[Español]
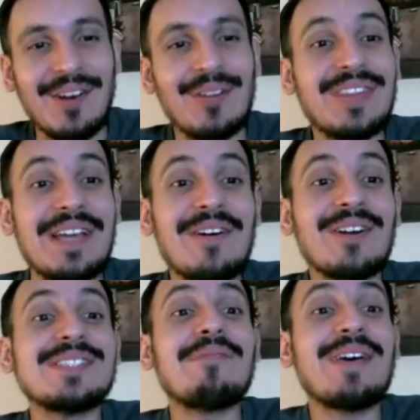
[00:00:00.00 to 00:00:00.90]
Contigo
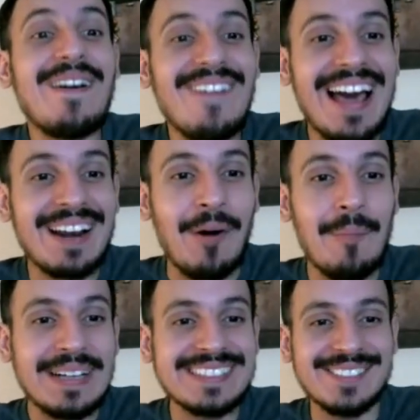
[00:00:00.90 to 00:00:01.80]
no se puede hablar.
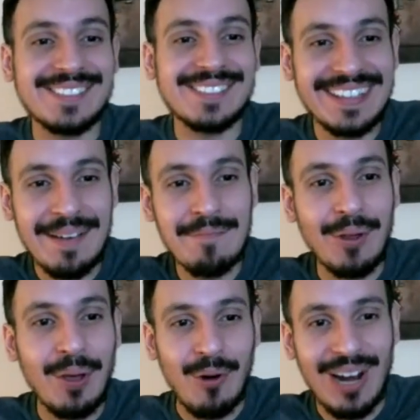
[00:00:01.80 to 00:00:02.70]
Conversación en
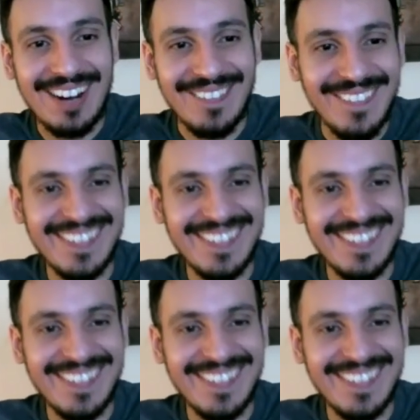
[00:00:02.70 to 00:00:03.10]
tiempo de bolero.